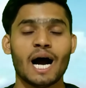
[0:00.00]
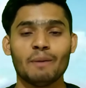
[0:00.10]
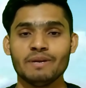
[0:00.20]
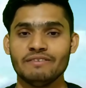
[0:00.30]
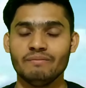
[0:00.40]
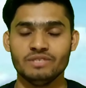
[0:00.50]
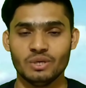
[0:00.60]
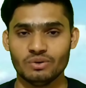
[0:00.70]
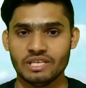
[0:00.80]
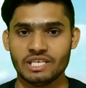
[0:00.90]
आपने फिल्म
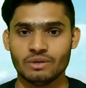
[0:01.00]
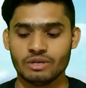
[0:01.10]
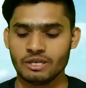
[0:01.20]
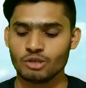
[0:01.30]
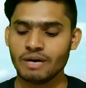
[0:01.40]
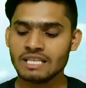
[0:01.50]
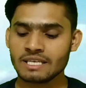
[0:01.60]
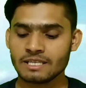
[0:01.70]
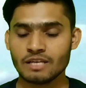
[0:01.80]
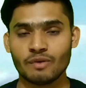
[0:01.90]
जरूर देखी होगी तो बात
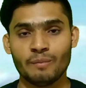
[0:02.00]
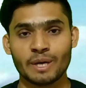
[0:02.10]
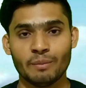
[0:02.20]
करते हैं फिल्म